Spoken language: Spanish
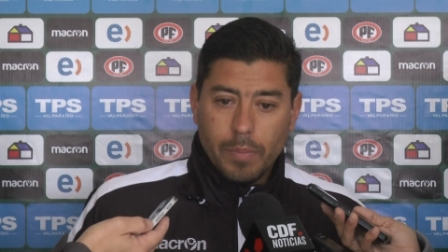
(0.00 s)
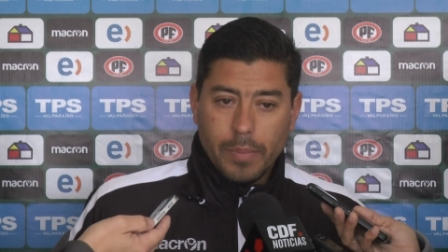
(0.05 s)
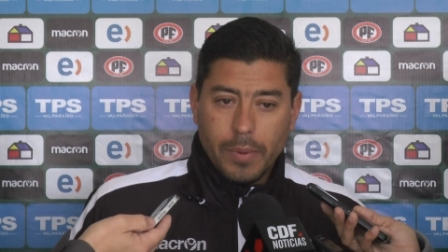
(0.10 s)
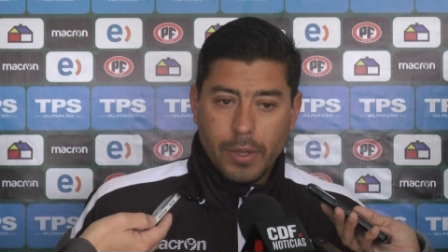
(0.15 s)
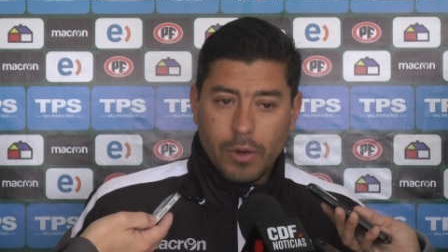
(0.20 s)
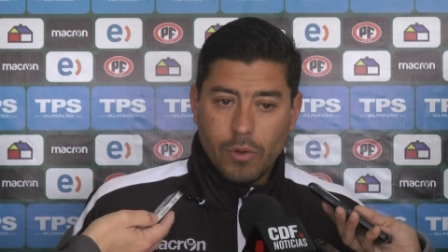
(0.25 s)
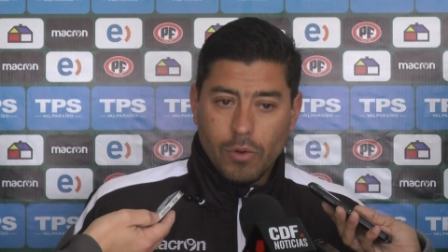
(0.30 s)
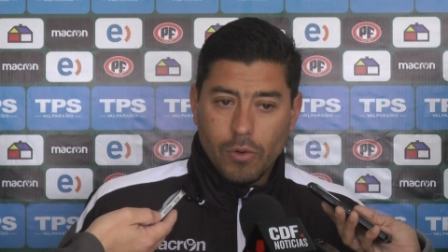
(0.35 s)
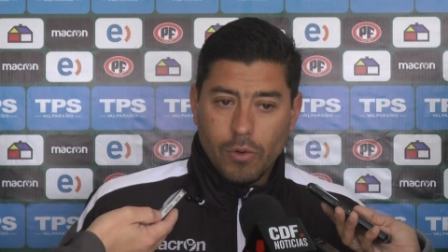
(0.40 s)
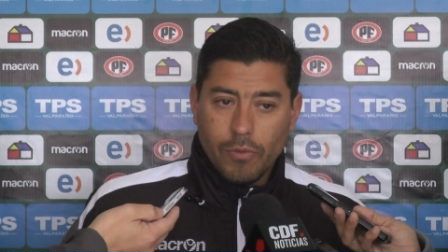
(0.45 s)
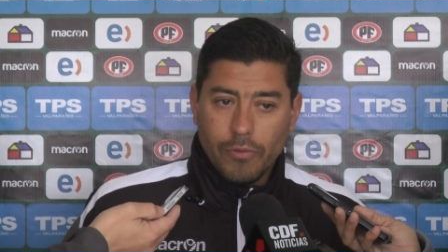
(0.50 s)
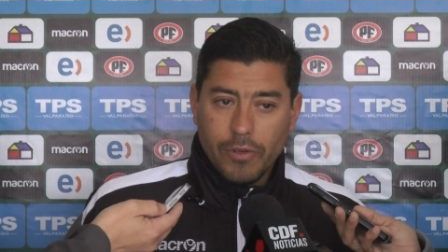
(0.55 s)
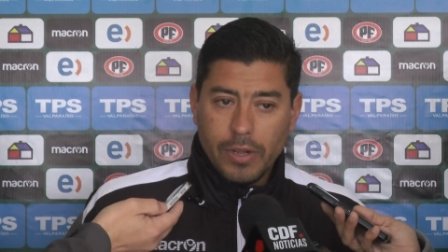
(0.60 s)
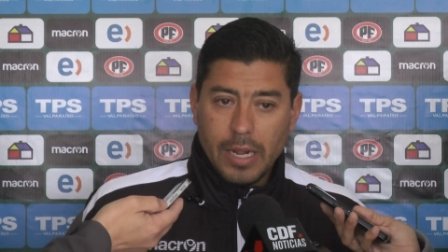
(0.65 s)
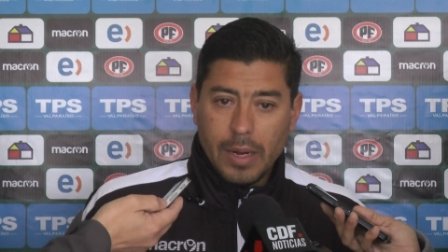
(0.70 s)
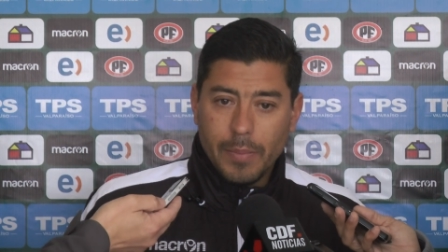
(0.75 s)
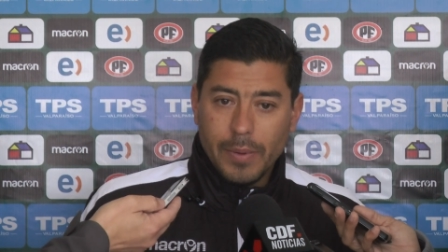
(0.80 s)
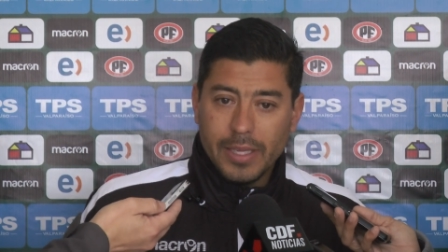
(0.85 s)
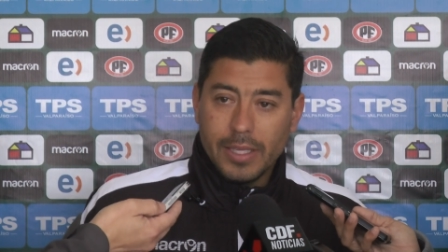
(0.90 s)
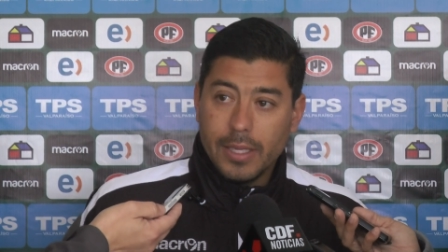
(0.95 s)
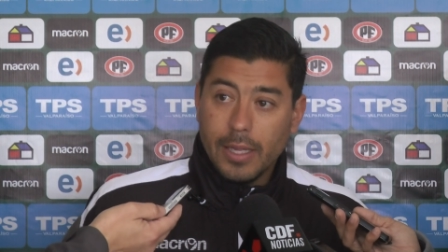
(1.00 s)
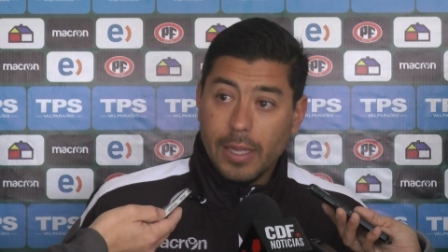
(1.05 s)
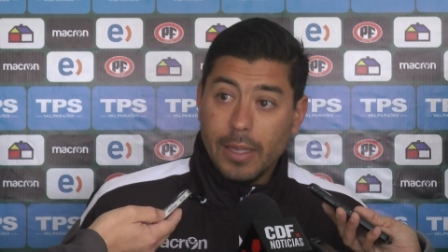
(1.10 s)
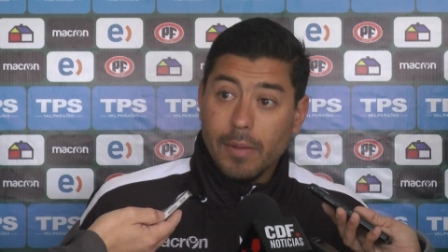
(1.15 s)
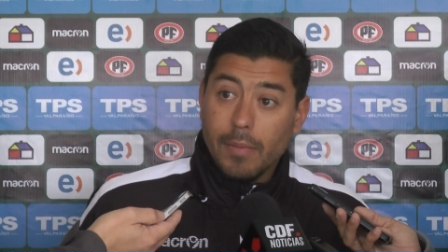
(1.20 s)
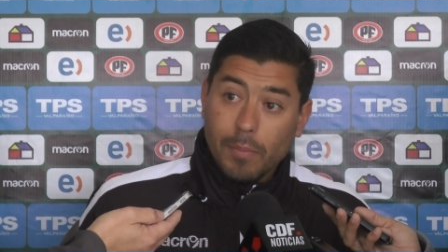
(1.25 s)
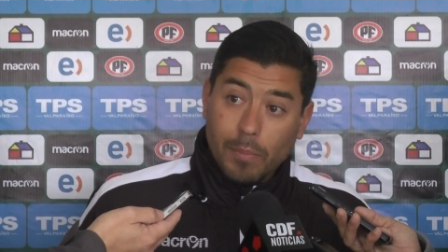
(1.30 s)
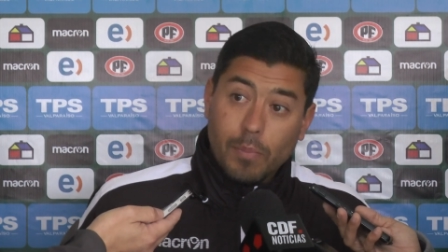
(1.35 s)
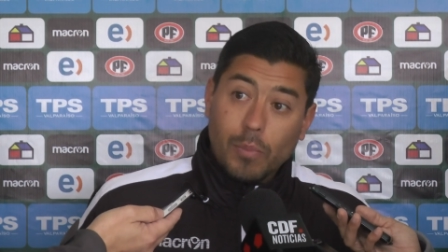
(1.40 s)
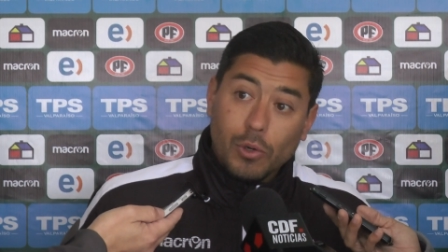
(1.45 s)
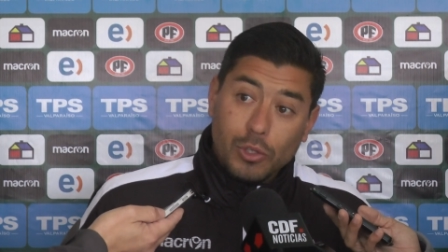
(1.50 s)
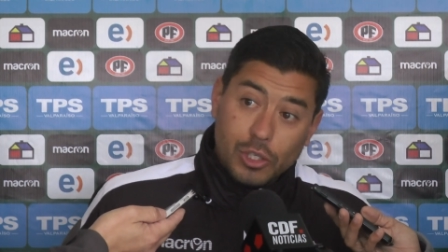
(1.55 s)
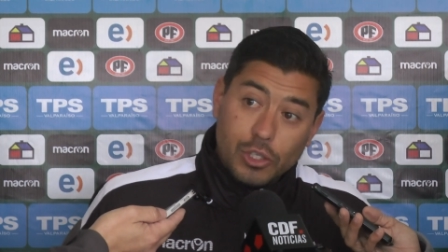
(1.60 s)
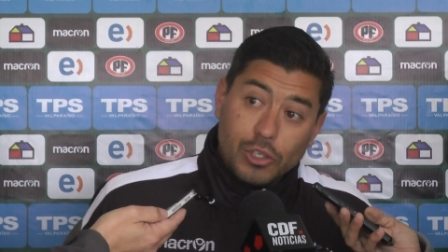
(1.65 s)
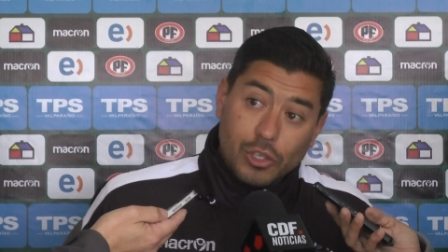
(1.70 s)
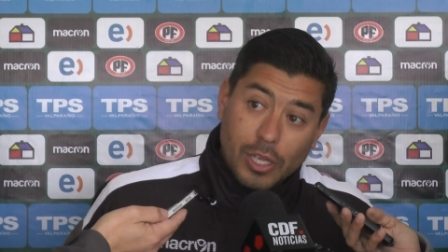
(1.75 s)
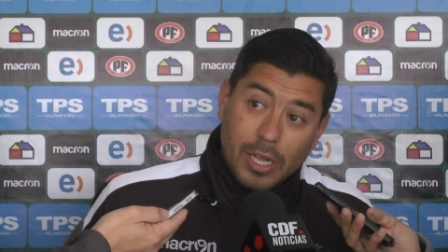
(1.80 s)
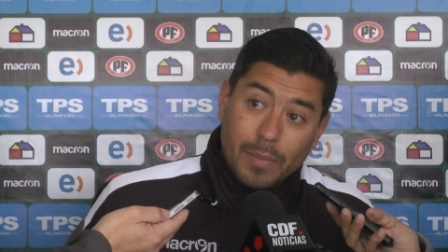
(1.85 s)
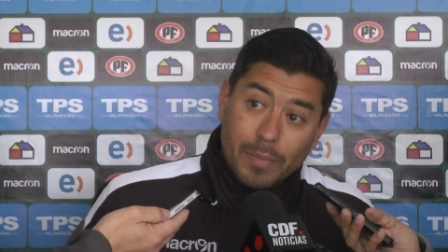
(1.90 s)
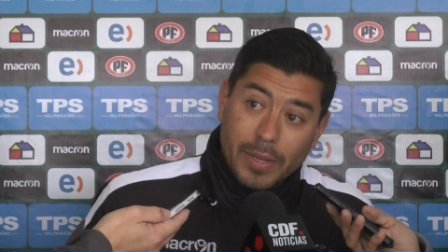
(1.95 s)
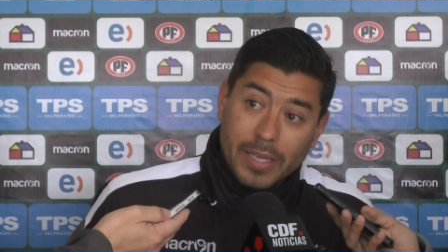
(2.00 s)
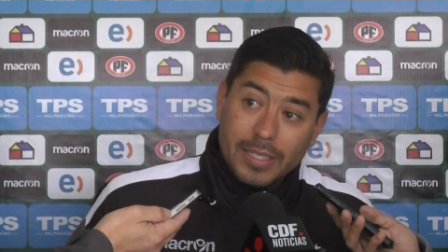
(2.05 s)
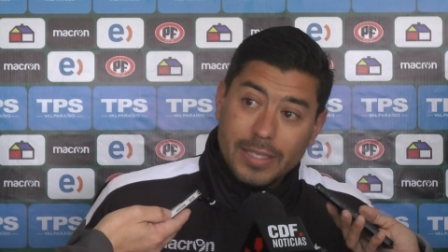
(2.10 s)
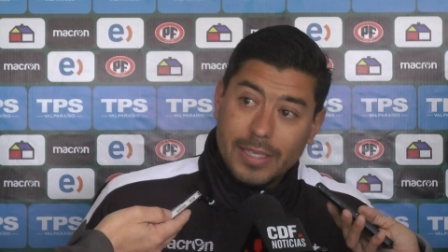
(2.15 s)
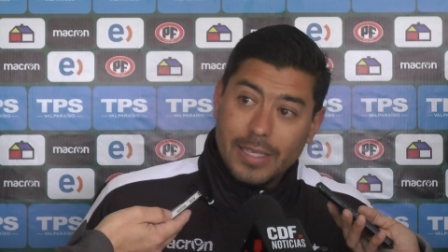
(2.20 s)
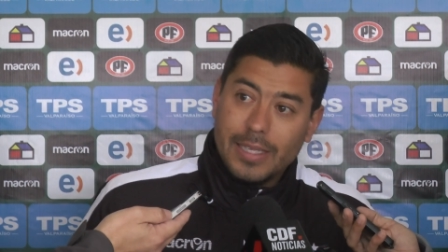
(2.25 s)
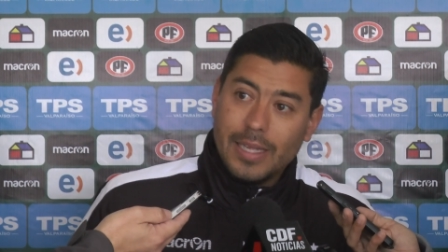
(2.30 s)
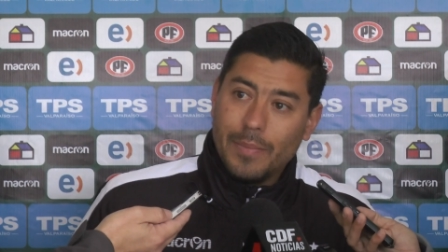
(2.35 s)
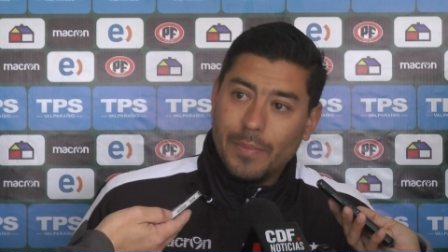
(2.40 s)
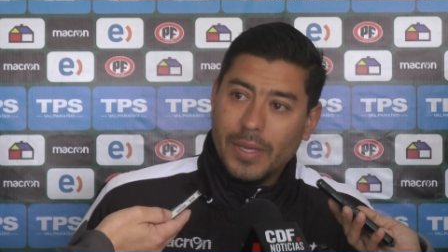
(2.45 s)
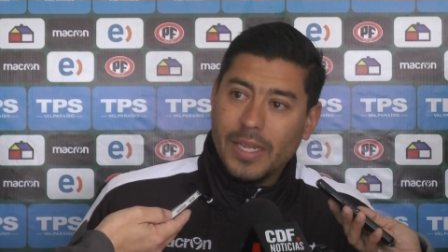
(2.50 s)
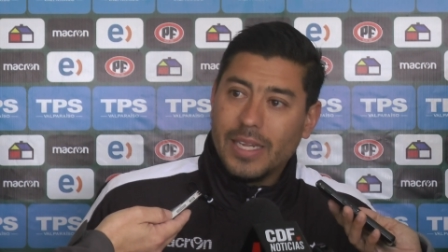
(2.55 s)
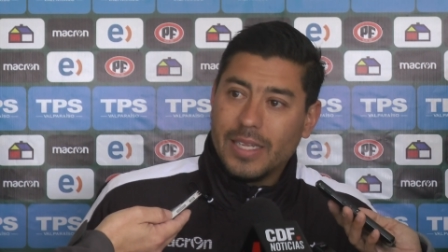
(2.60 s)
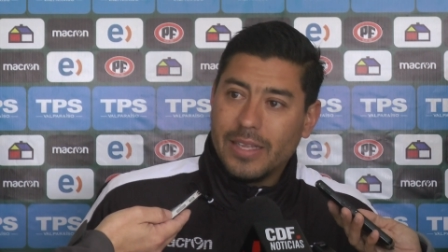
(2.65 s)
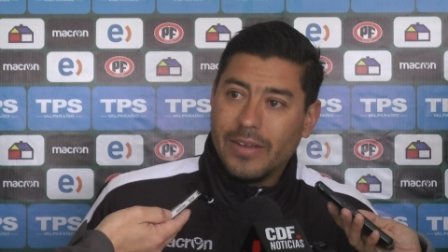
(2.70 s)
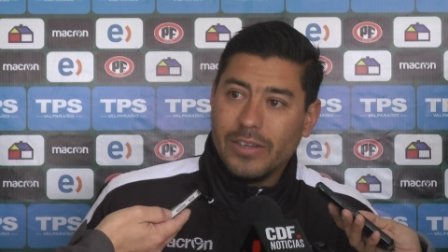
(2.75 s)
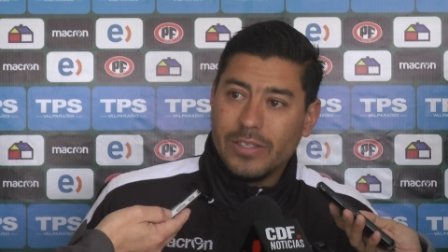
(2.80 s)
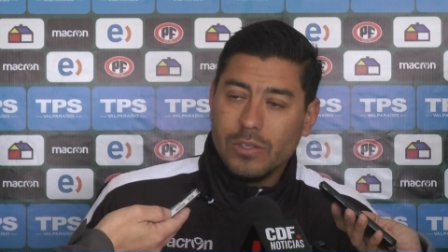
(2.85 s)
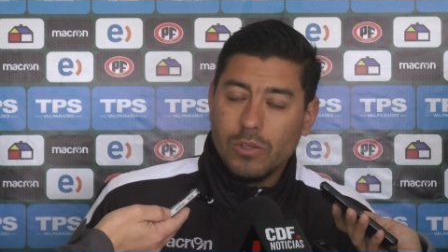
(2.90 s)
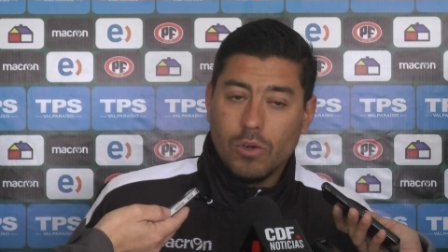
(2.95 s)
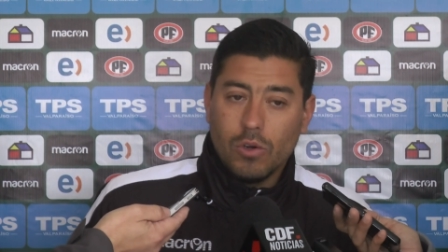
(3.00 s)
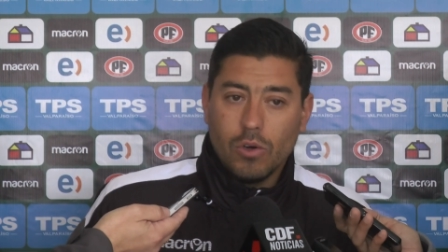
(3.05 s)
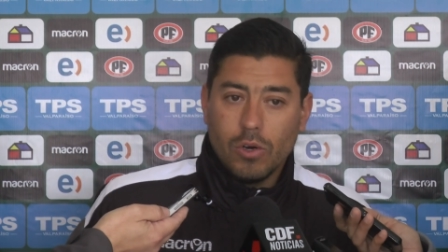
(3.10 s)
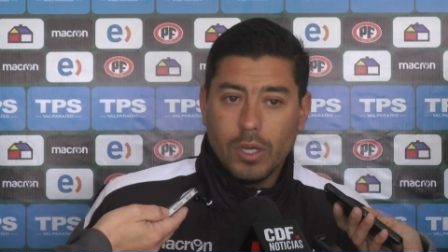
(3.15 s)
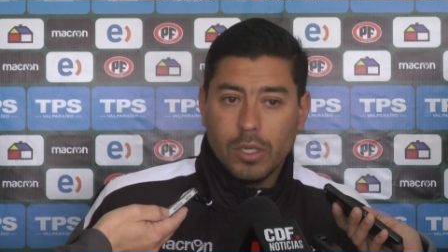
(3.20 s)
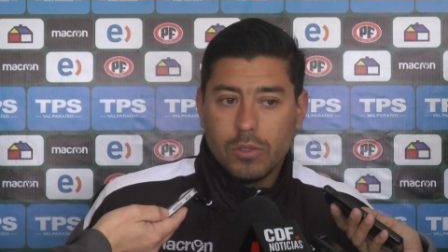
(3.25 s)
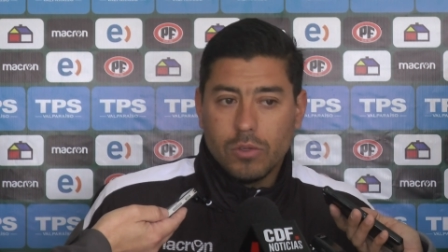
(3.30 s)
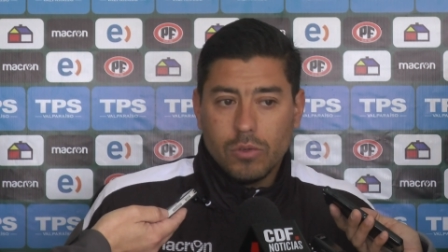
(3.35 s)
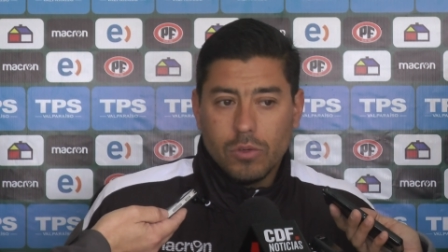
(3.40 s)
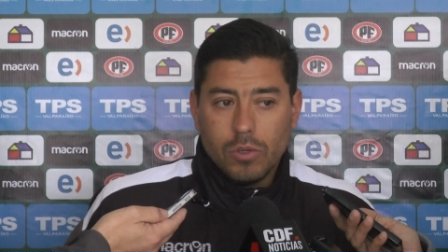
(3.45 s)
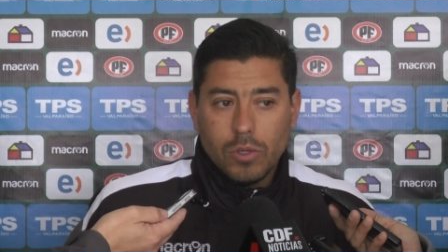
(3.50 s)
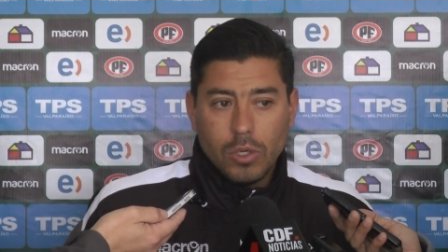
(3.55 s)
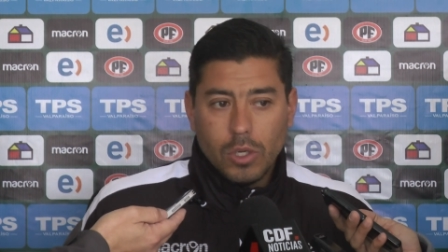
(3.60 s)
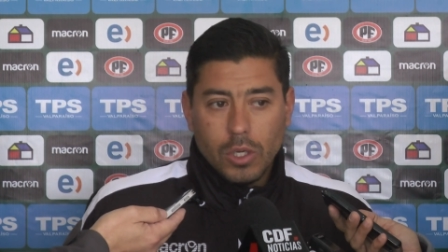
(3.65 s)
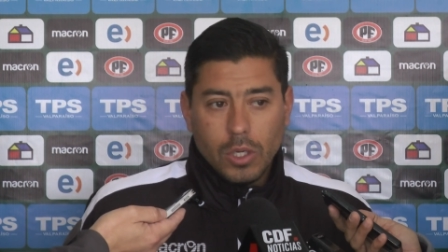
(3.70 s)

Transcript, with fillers: pero finalmente, posicionalmente también estaba haciendo lo correcto.